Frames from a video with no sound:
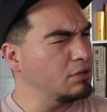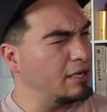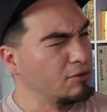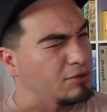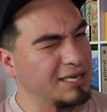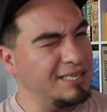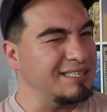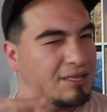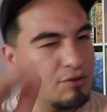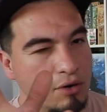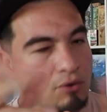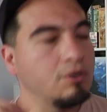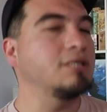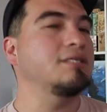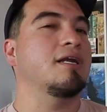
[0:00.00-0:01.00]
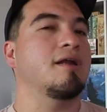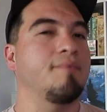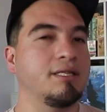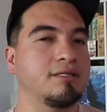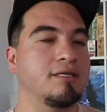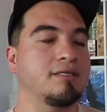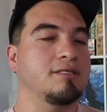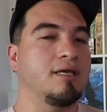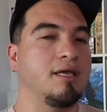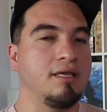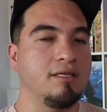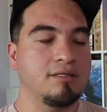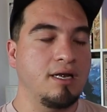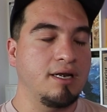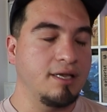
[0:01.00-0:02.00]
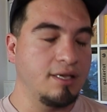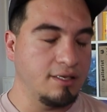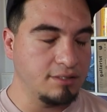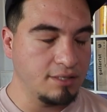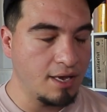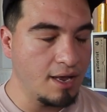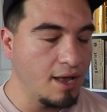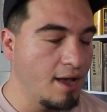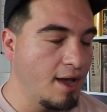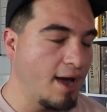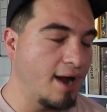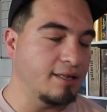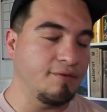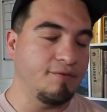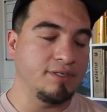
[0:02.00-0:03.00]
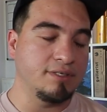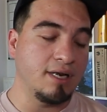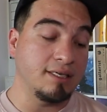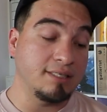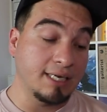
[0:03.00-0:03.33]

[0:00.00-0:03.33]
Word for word: utilizando algunas herramientas de inteligencia artificial.